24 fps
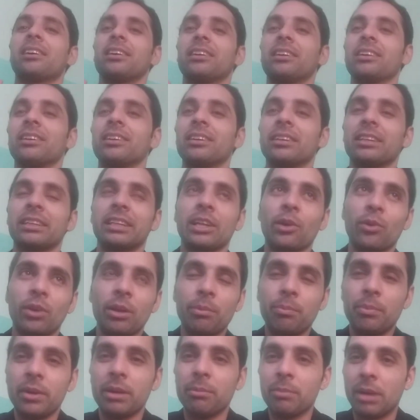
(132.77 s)

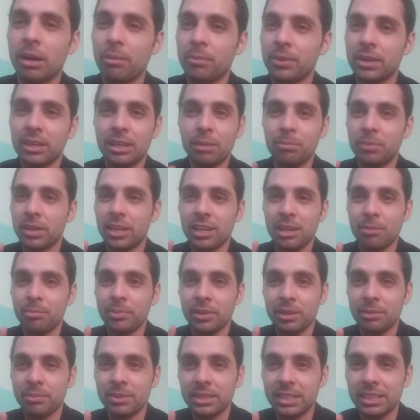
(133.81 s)
डेवलपमेंट मापने का पहला
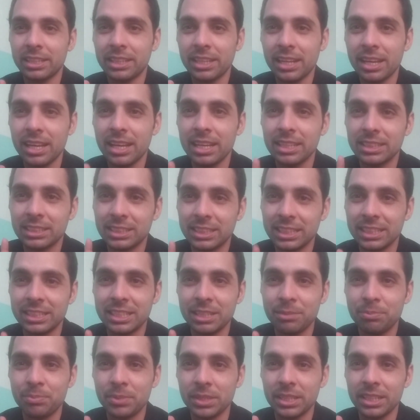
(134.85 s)
पैरामीटर क्या है
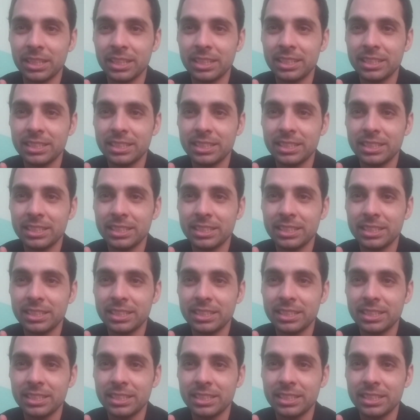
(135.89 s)
जीडीपी